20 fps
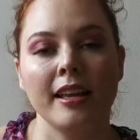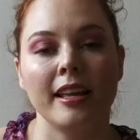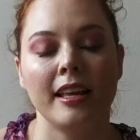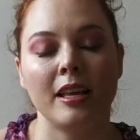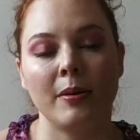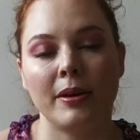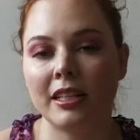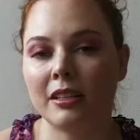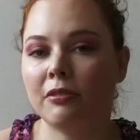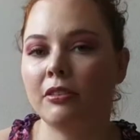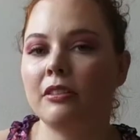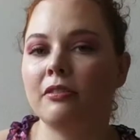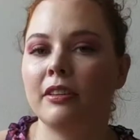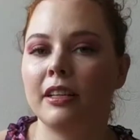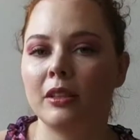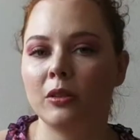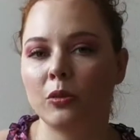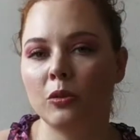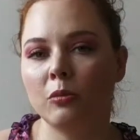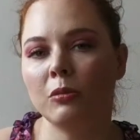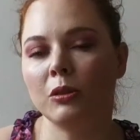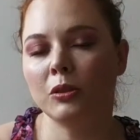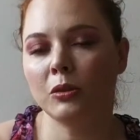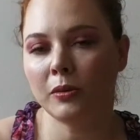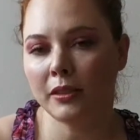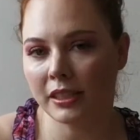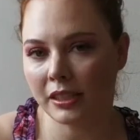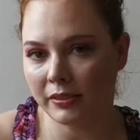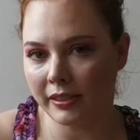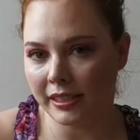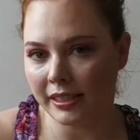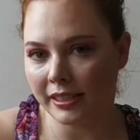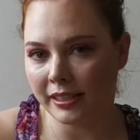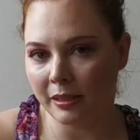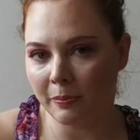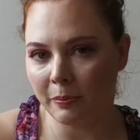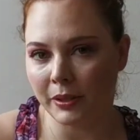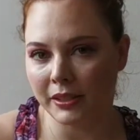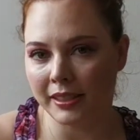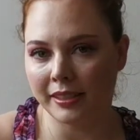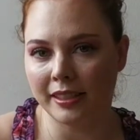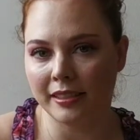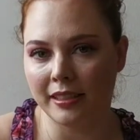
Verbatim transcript: Eu ainda fui vê-lo uma ou duas vezes depois desse